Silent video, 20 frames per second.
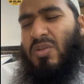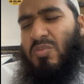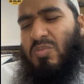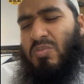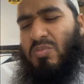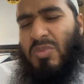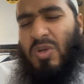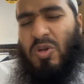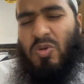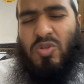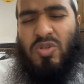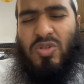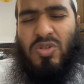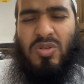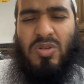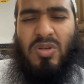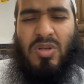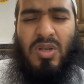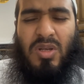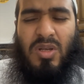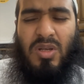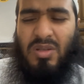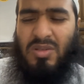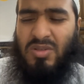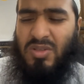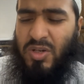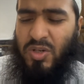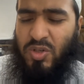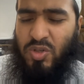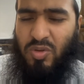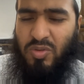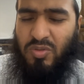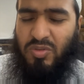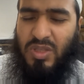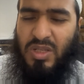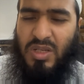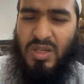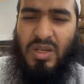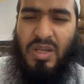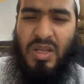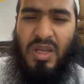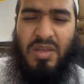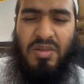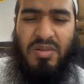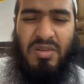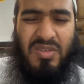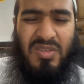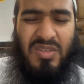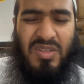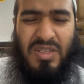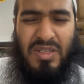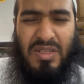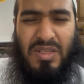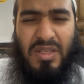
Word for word: মানুষ ছেলে সন্তান নাই রিজিক